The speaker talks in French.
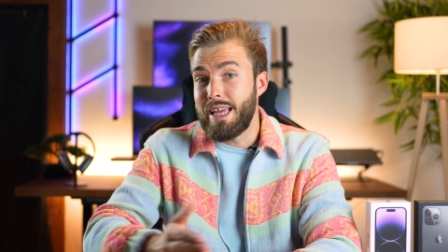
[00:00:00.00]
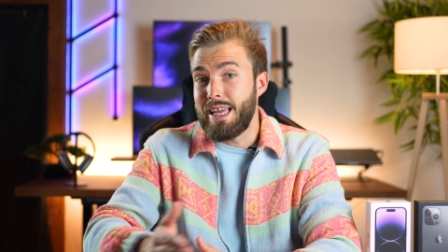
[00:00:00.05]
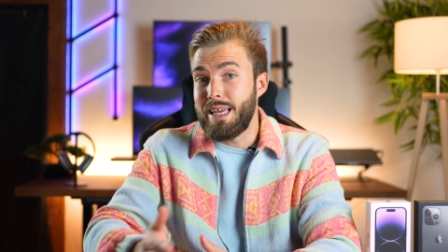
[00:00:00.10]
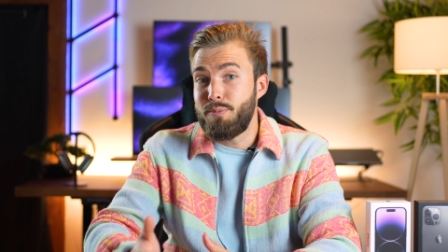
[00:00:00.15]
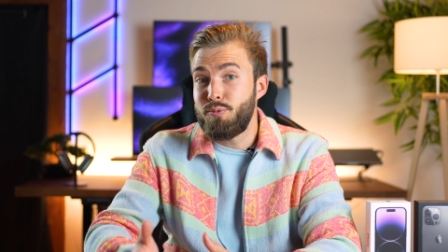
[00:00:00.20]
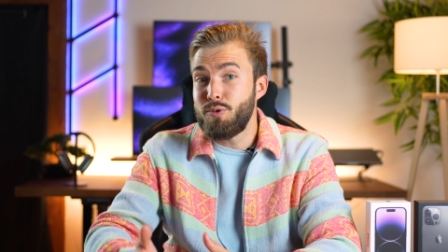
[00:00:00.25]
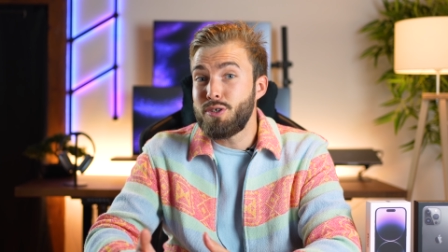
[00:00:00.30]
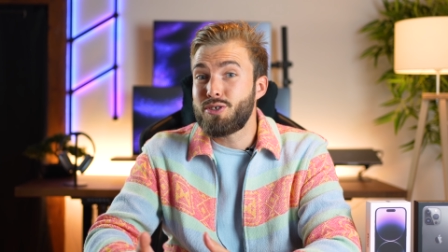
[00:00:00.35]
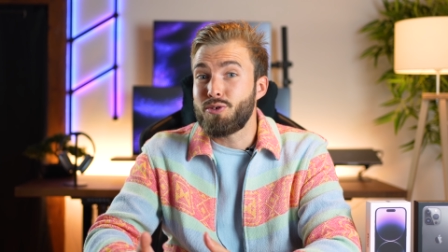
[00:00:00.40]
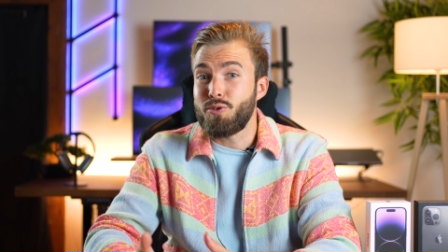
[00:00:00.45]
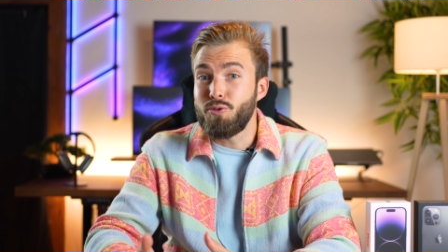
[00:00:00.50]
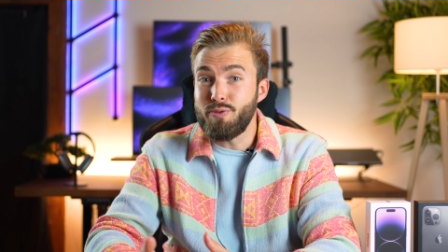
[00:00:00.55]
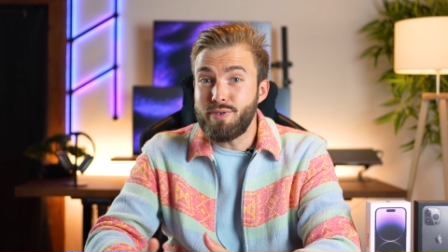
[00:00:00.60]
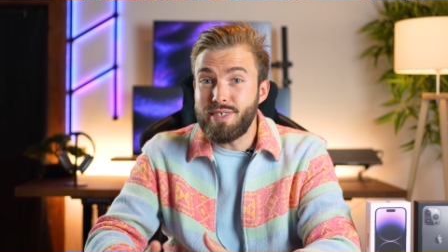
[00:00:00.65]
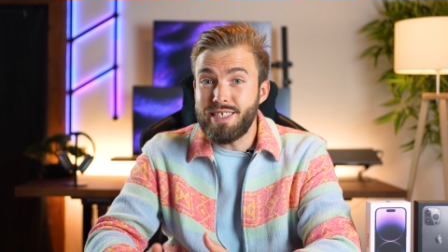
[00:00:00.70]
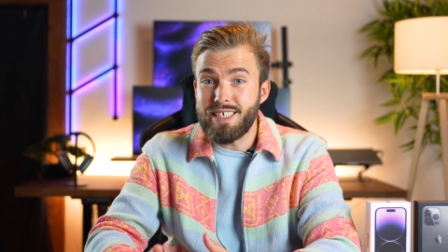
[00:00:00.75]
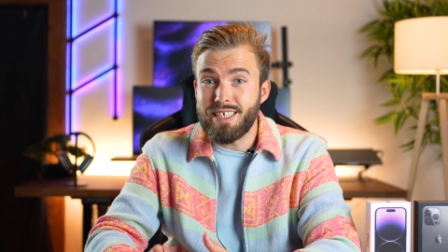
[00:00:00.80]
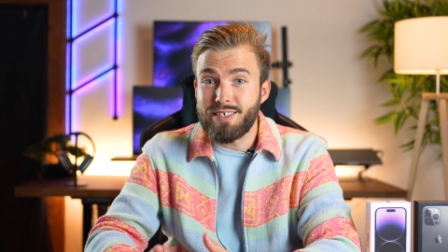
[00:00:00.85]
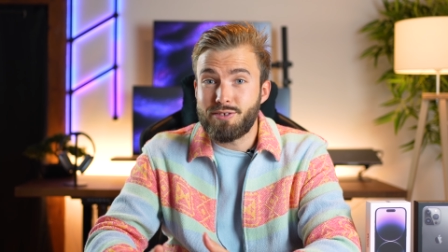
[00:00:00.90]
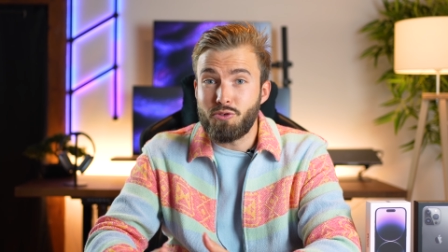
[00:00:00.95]
et puis sur
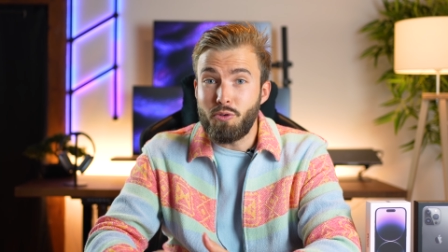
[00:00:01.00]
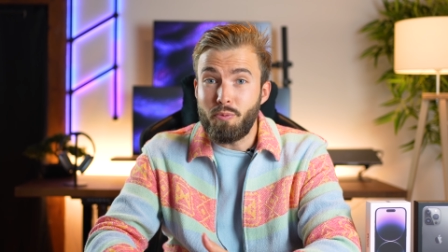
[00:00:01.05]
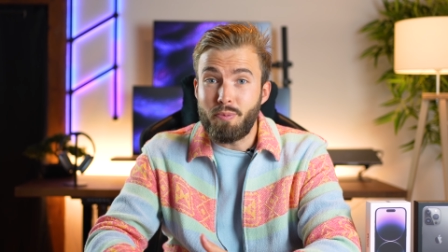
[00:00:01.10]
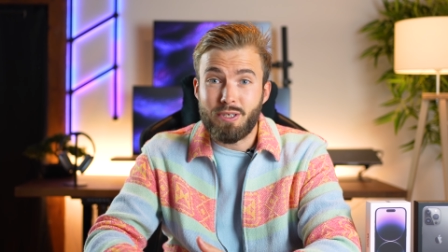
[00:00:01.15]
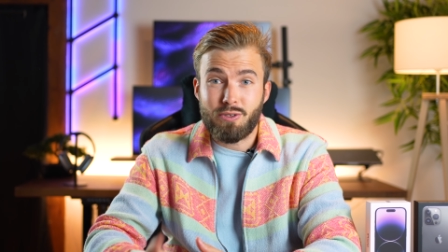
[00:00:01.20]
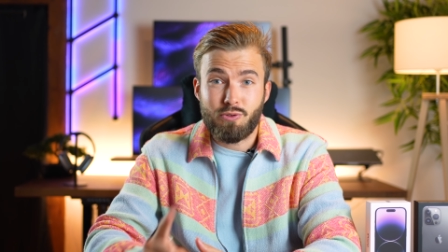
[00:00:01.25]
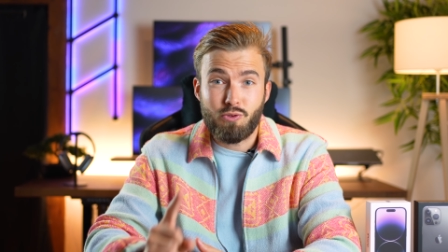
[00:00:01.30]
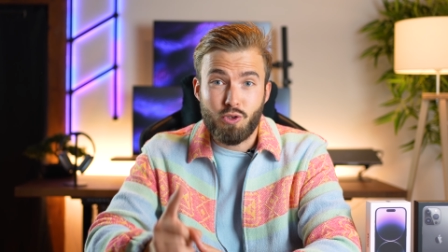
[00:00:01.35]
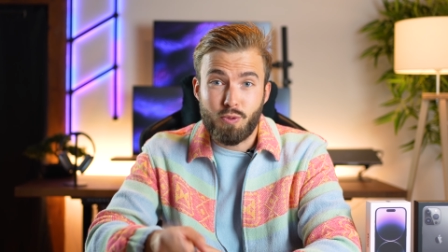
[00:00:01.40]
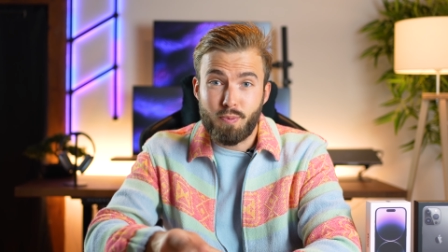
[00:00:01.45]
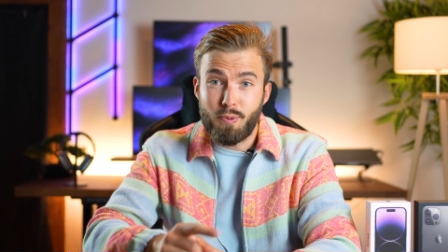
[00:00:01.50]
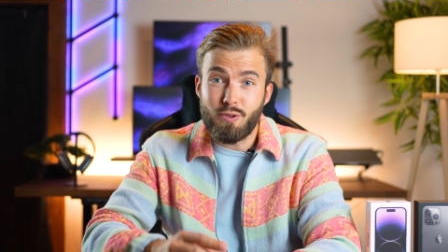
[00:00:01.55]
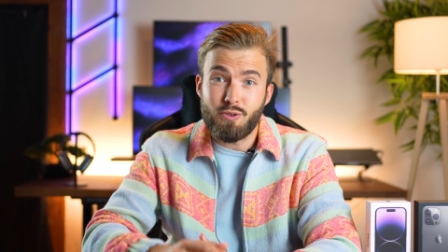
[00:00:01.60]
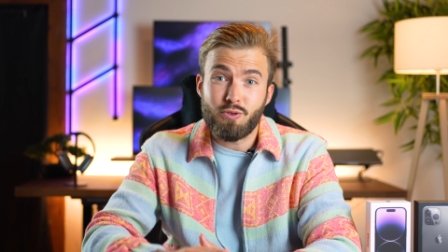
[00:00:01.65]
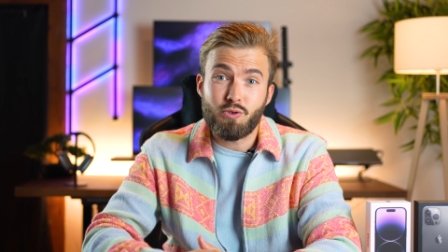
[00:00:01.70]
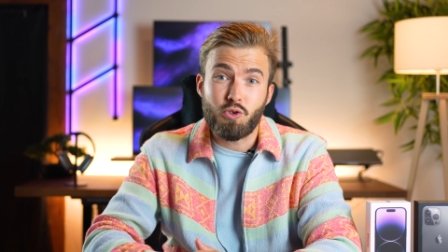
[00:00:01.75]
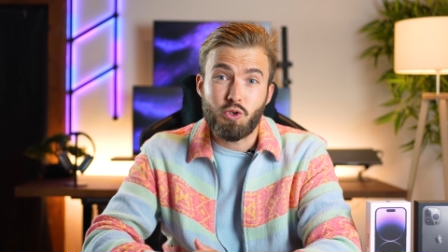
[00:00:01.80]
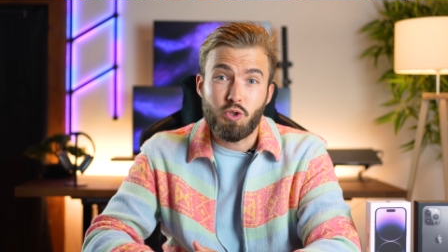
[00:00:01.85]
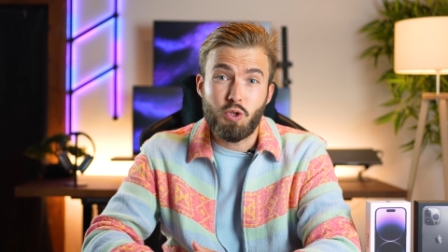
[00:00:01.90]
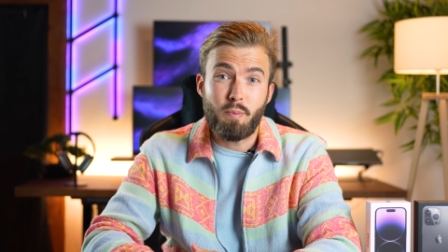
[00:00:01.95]
l'utilisation parce que je
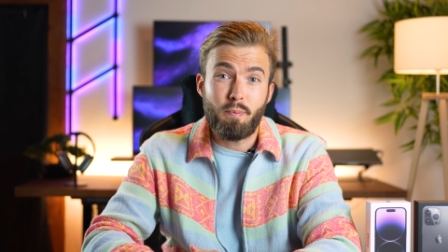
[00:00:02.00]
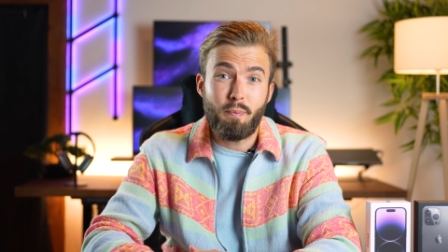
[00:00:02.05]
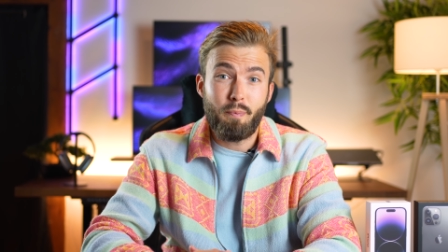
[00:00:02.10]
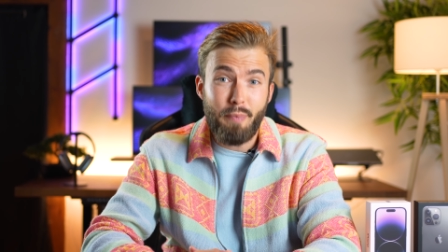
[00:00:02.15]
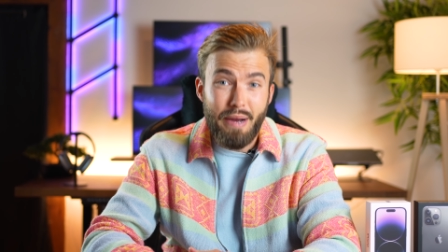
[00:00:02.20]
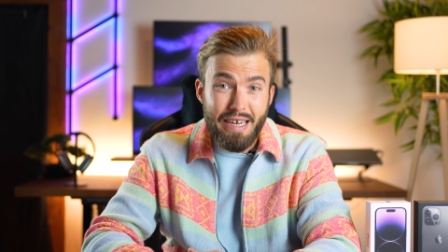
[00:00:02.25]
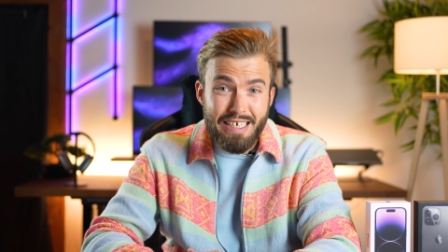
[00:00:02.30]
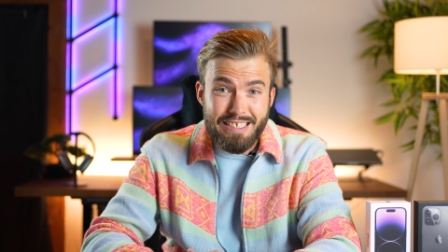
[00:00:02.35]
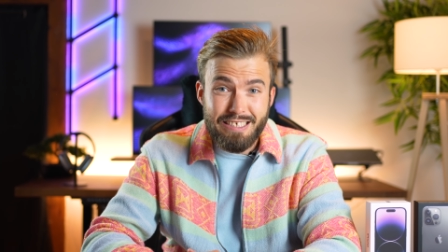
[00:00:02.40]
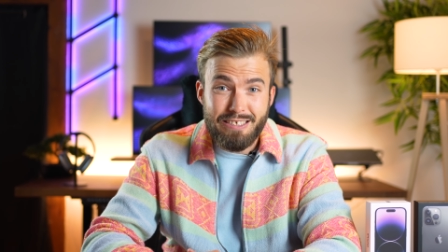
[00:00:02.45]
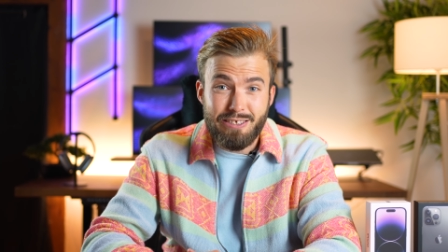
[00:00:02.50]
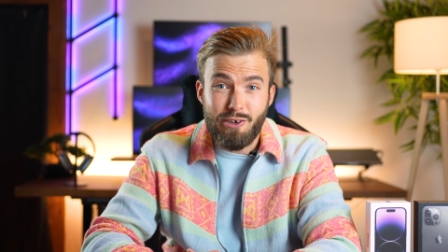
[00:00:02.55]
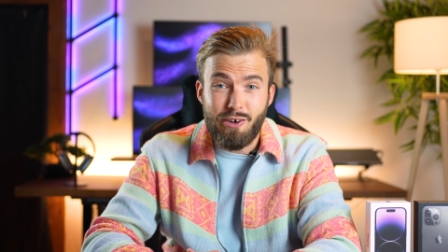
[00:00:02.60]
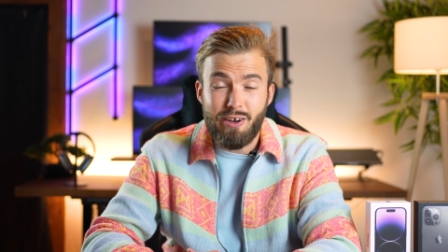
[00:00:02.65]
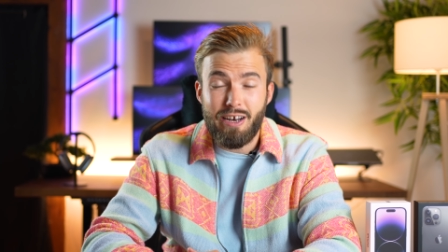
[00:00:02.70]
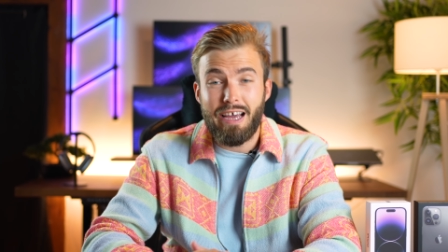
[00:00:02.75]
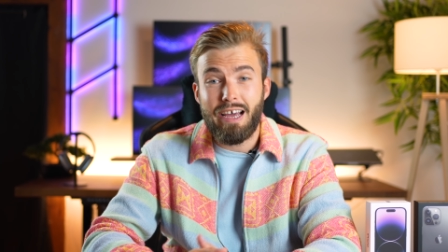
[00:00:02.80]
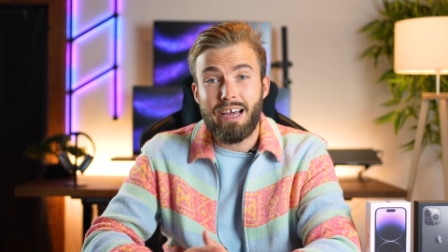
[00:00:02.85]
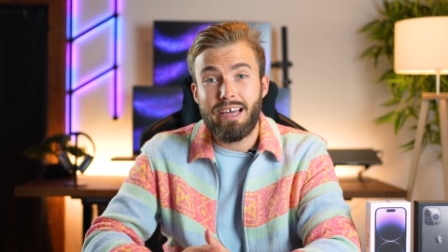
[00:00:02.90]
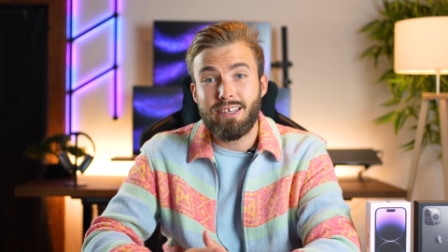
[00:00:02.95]
pense que je ne suis pas le
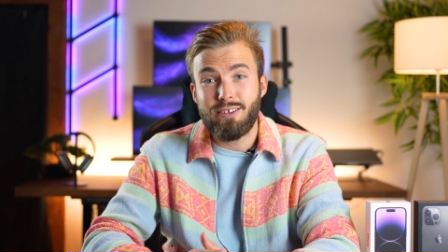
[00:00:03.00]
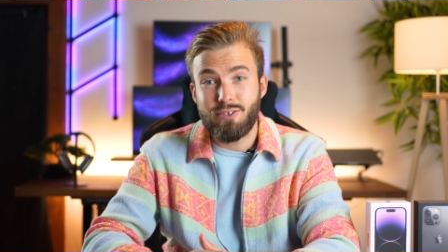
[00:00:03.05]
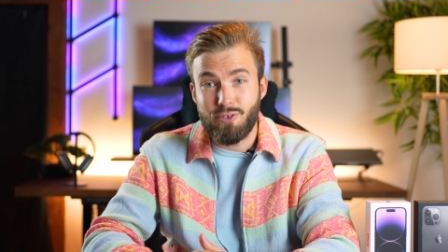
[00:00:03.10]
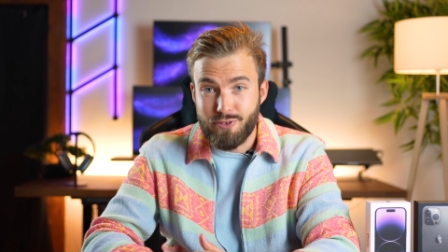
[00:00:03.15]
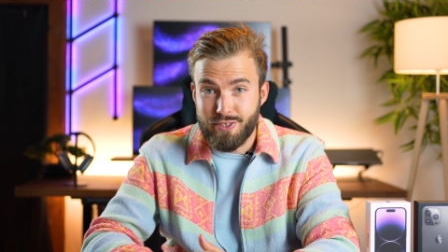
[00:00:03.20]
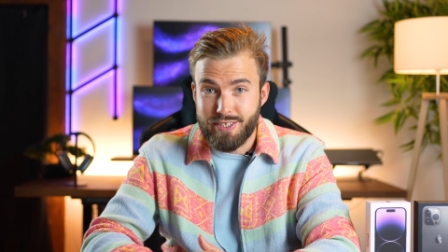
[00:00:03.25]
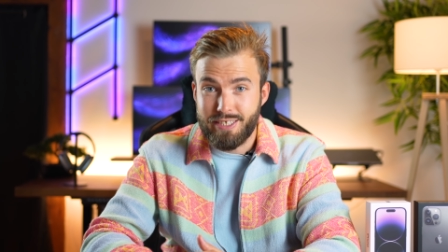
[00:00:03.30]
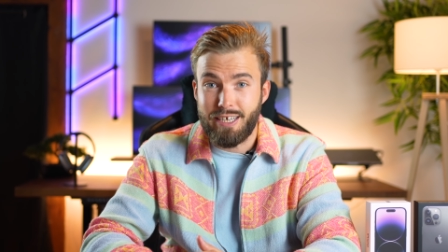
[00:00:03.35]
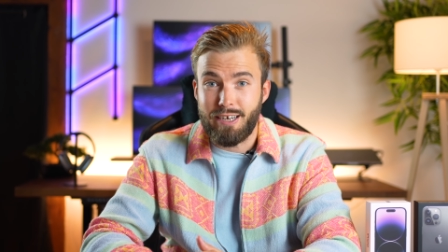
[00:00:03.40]
seul à être dans ce